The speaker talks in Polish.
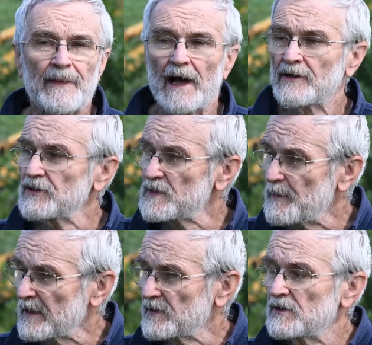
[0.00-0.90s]
jak i
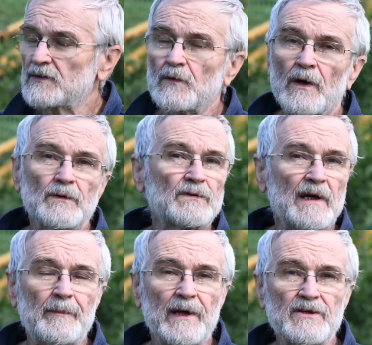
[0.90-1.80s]
spadki skłonu
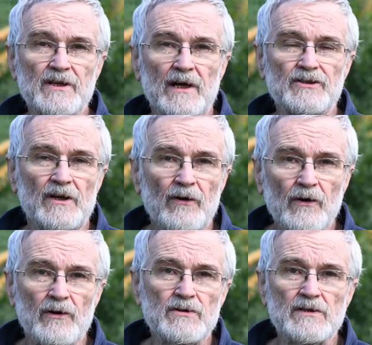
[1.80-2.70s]
zaplecza,
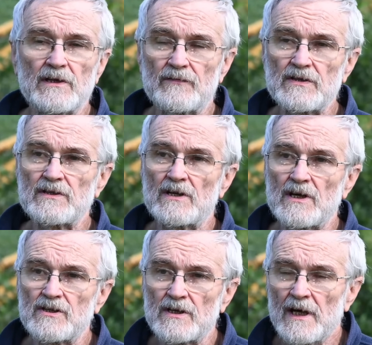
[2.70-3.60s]
szerokości, te wszystkie
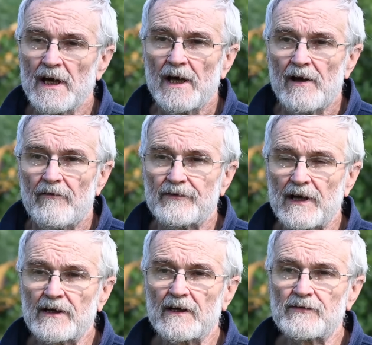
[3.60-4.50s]
rzeczy w
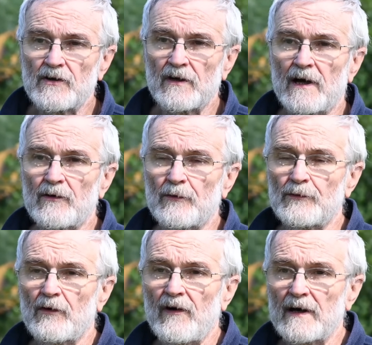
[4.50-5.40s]
takich wzorach
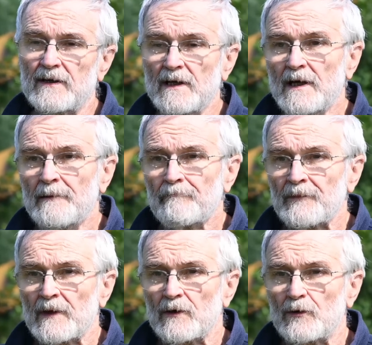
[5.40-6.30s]
równowagi,
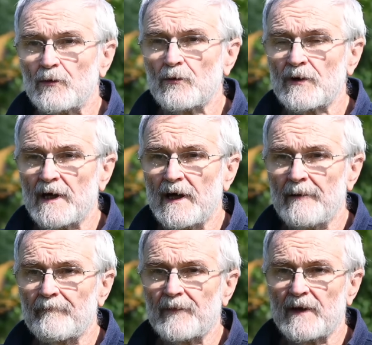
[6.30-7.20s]
które
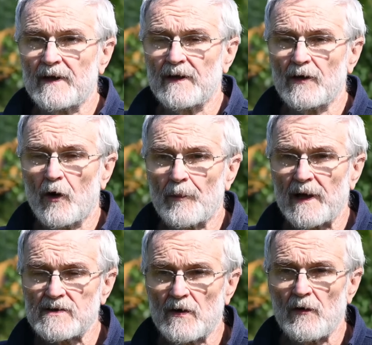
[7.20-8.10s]
e,
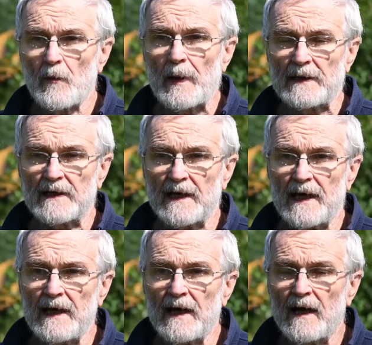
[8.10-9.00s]
opracował pan
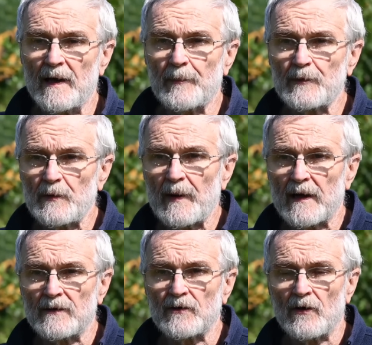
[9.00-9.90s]
Hej, ale później
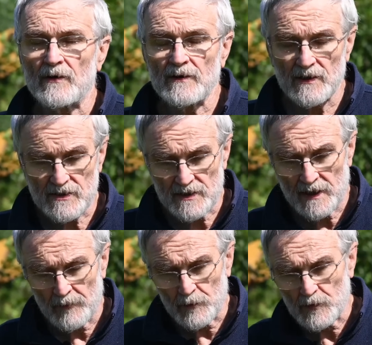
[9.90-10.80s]
pan Torn
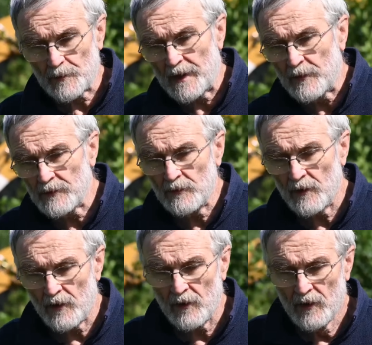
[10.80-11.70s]
jeszcze
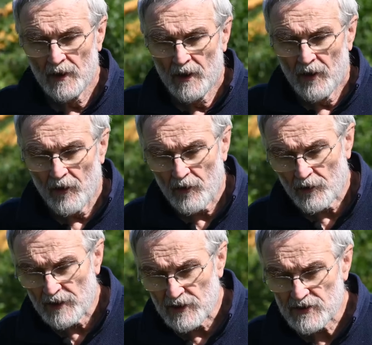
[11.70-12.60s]
uzupełnił o, o
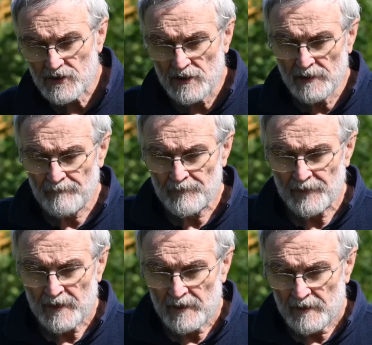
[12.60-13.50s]
konieczny
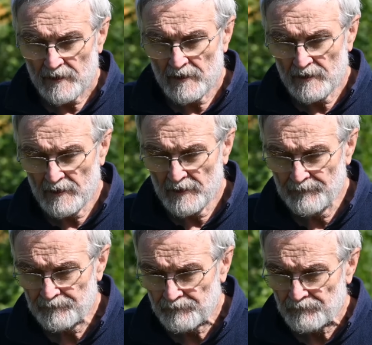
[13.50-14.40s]
e, e,